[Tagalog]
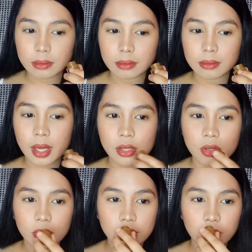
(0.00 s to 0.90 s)

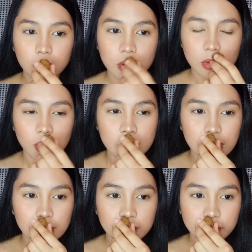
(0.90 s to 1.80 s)
medyo hindi ko gusto
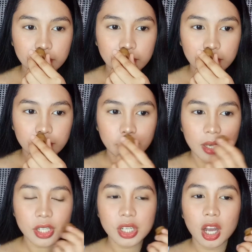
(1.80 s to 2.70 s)
kasi
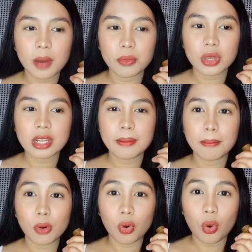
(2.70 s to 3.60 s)
para siyang amoy
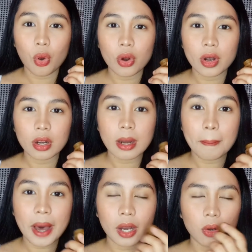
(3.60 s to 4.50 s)
libro
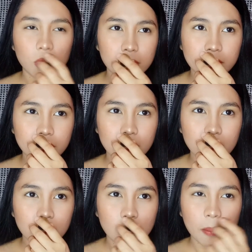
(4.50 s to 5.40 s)
na bago.
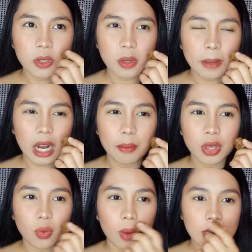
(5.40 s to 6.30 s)
Tapos, parang
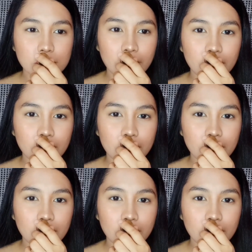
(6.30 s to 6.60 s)
amoy wax,